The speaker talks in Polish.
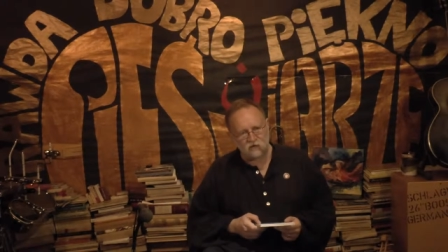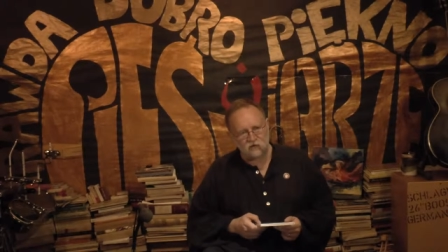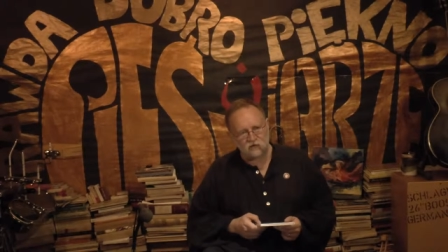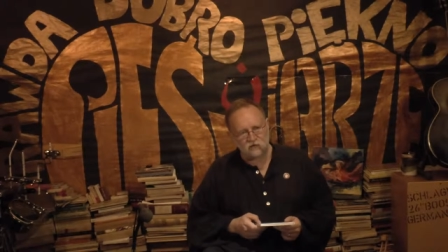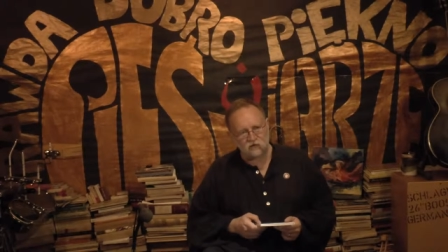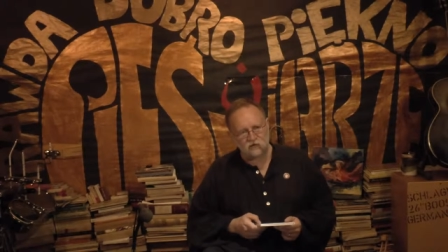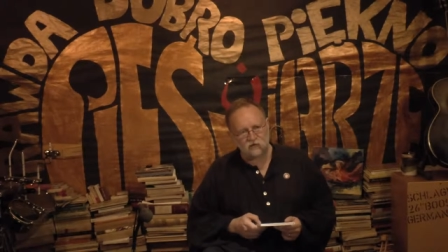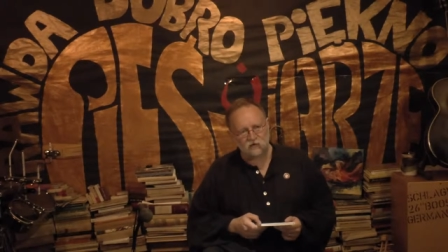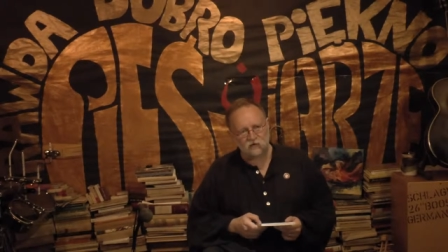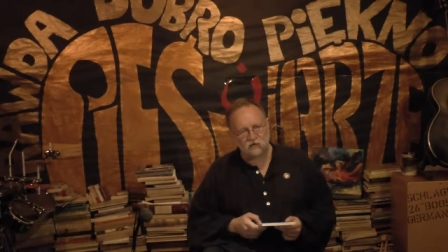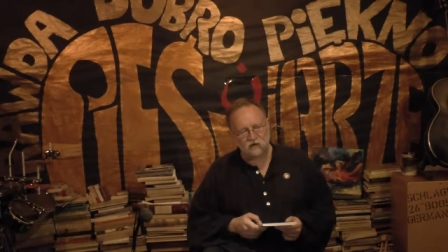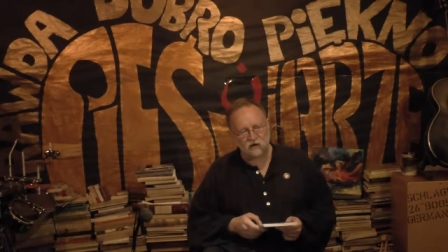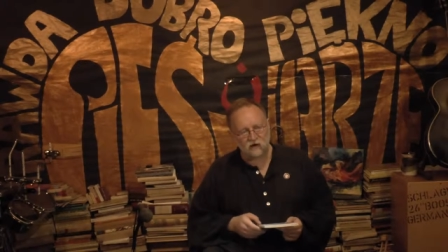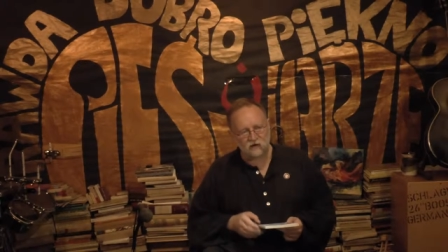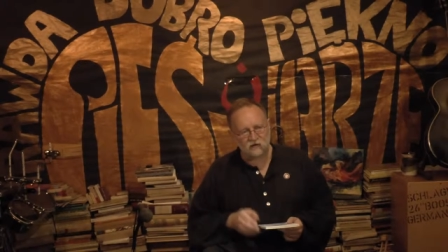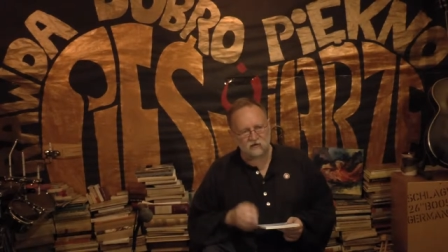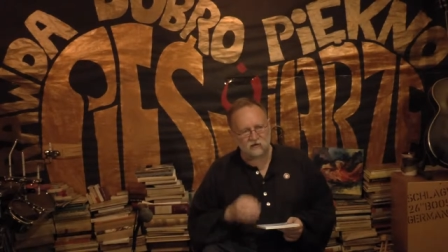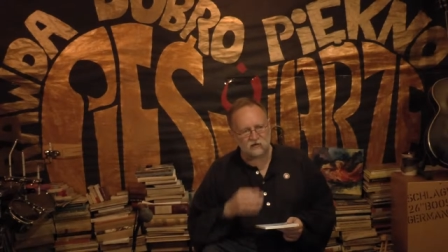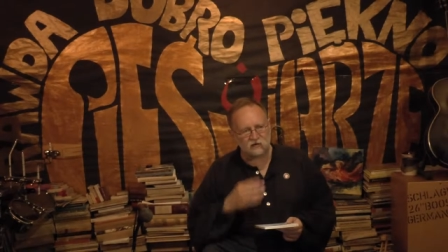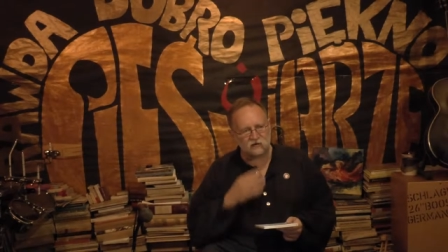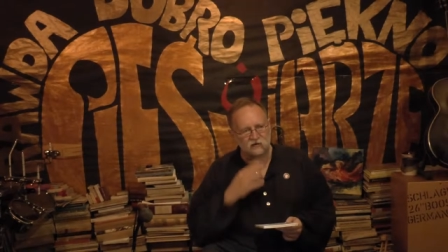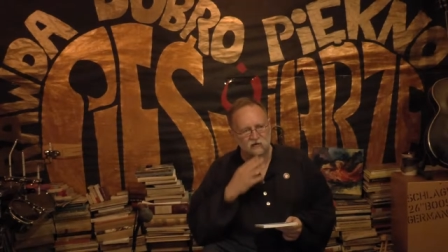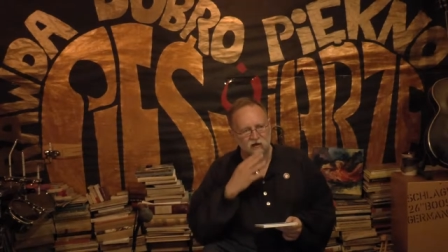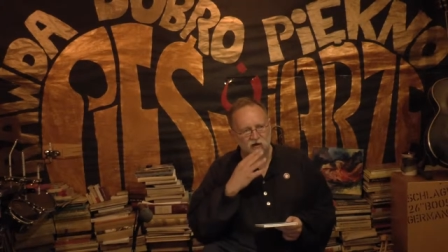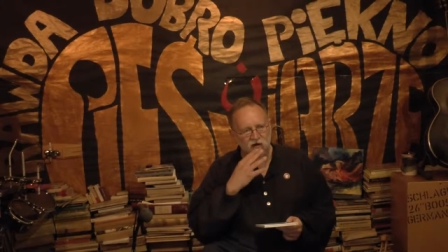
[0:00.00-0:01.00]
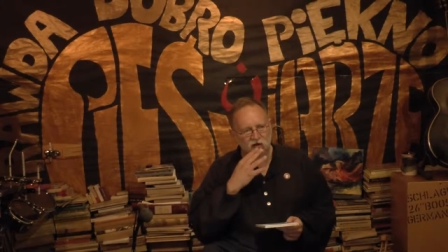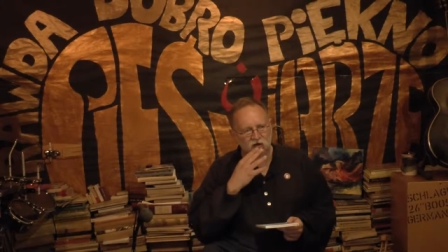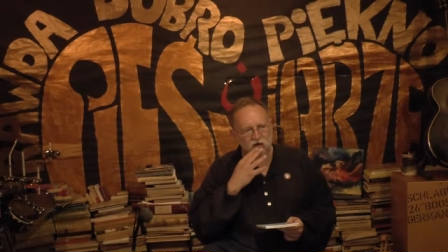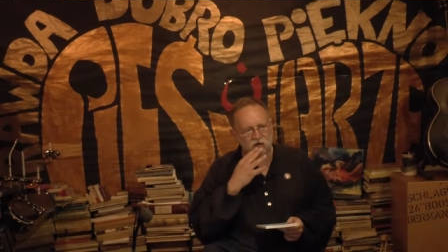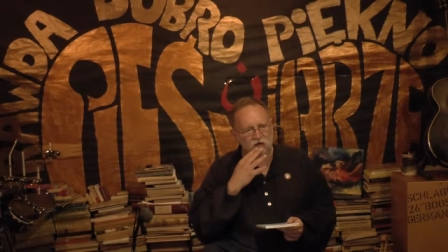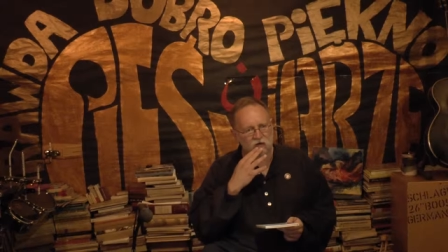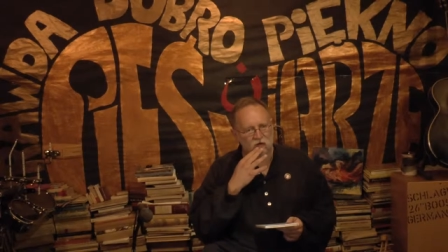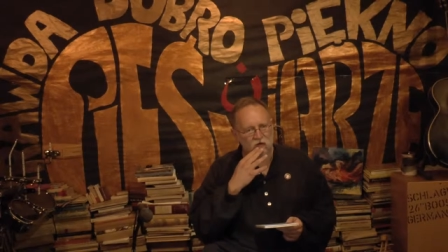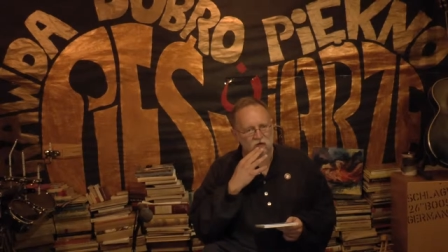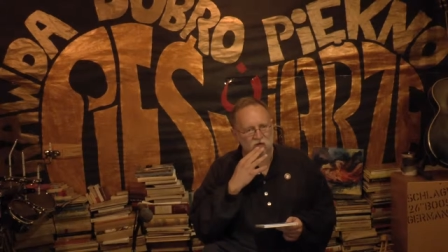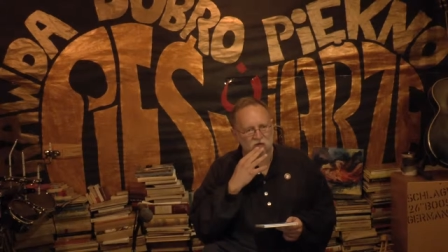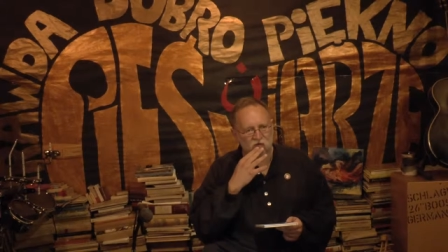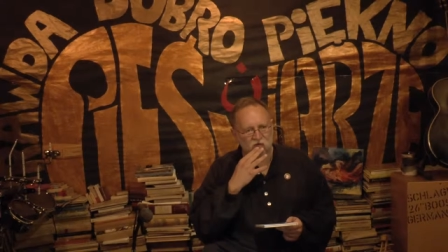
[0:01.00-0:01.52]
to się okaże, że
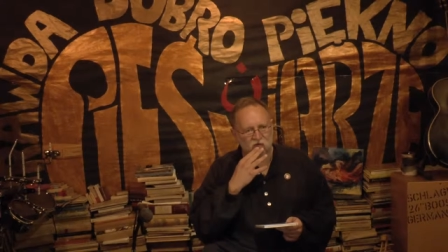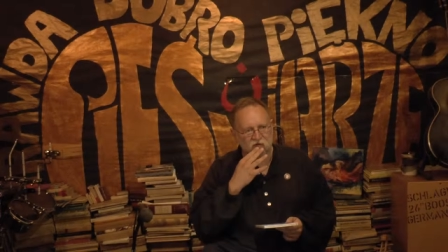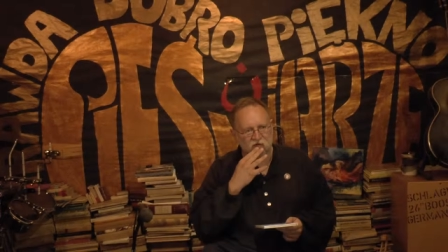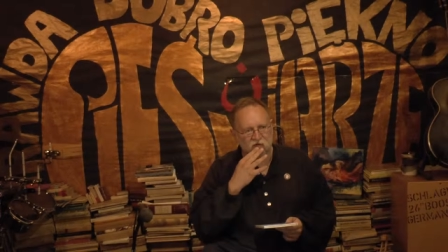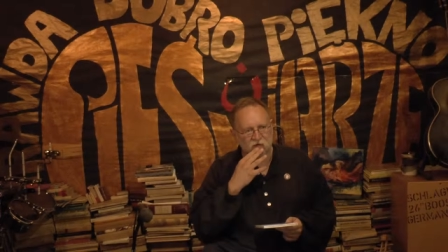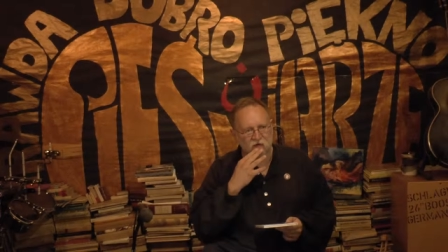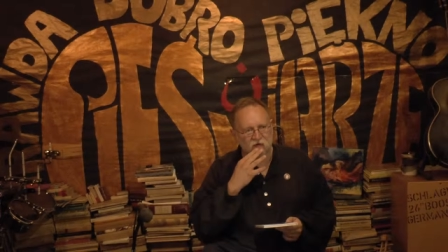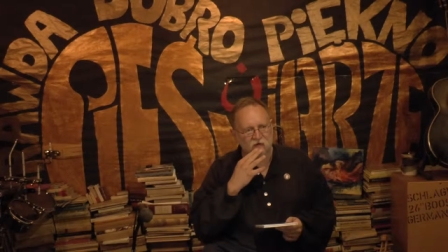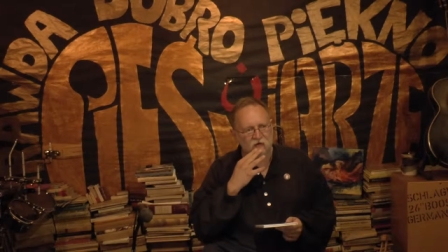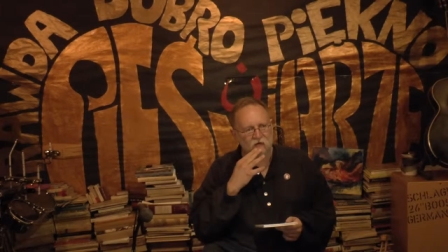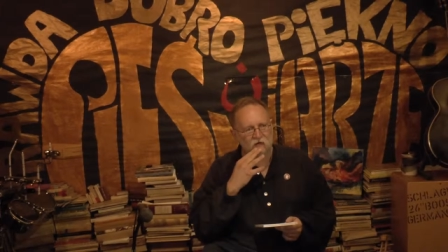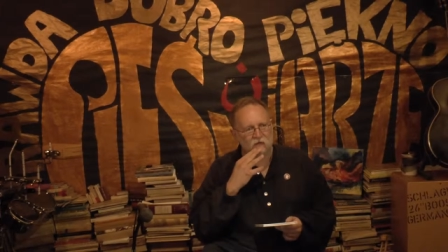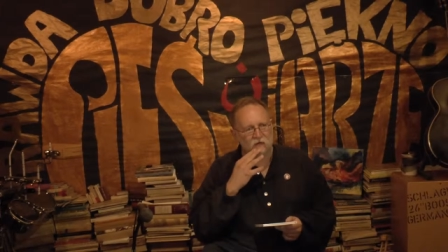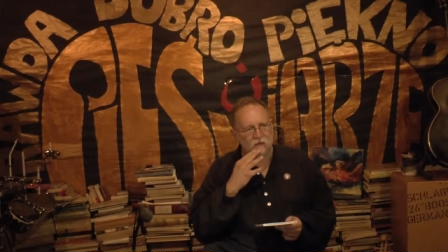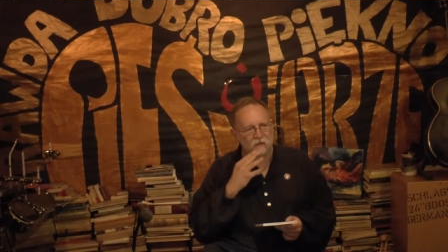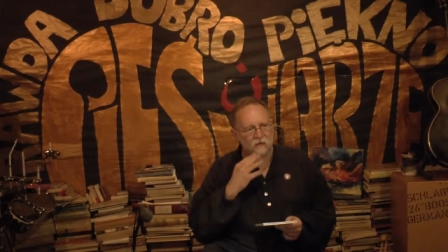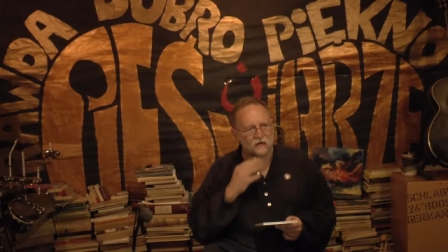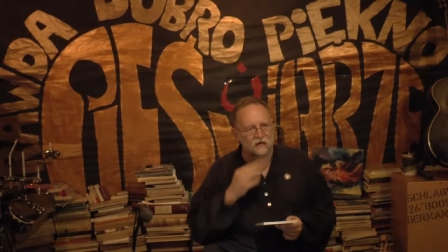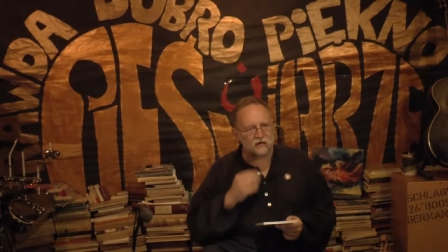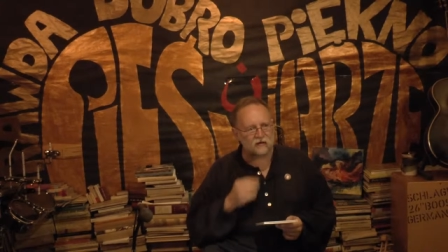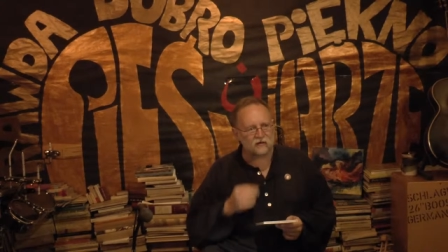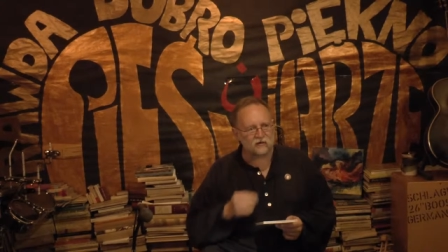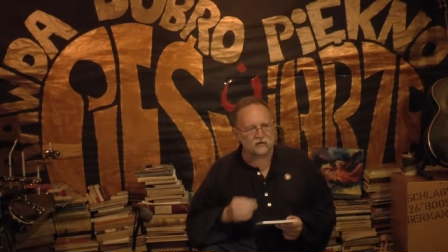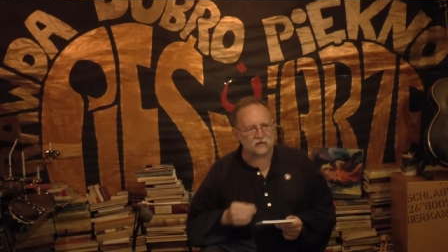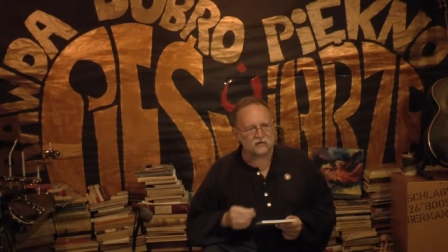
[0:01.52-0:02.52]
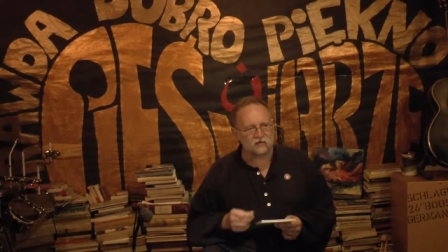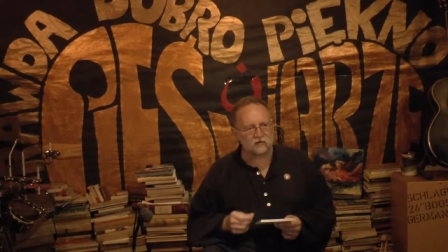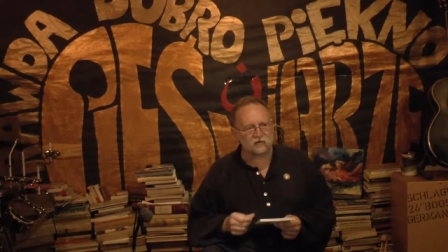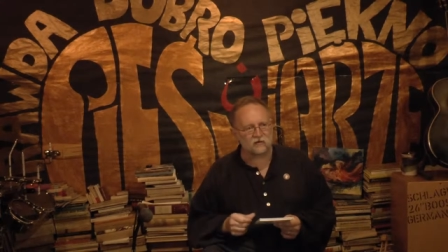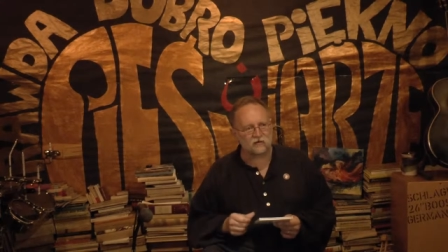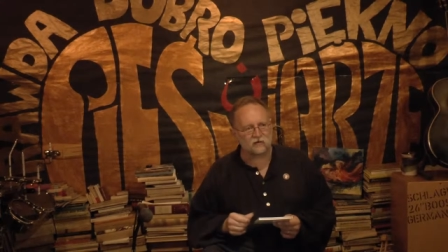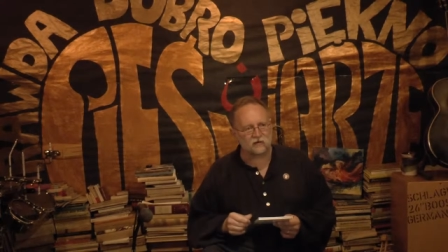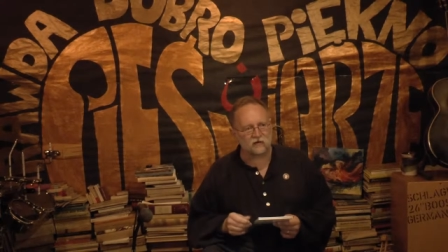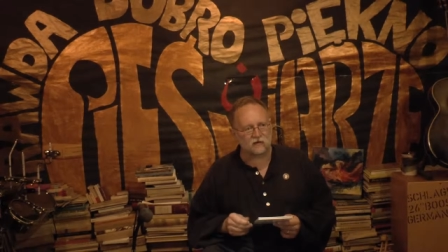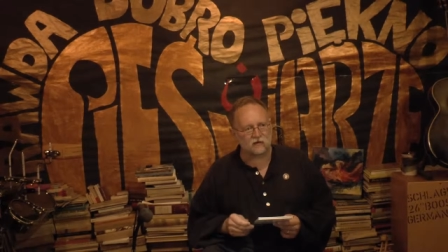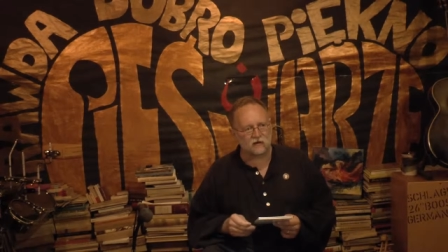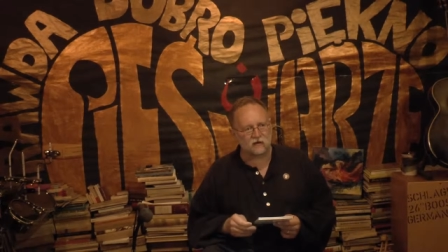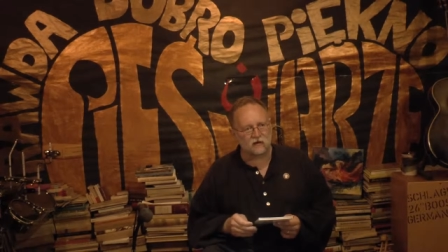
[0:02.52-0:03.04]
e, oczywiście miały tam parę rzeczy,
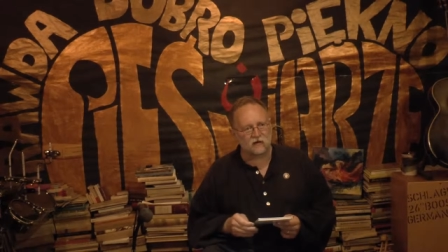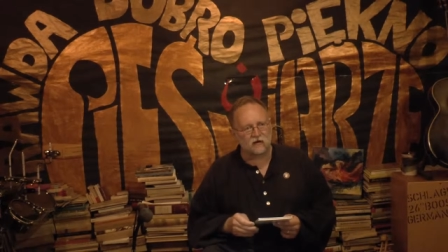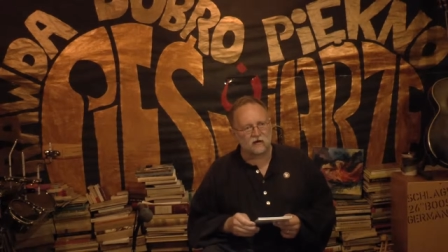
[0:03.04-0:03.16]
które,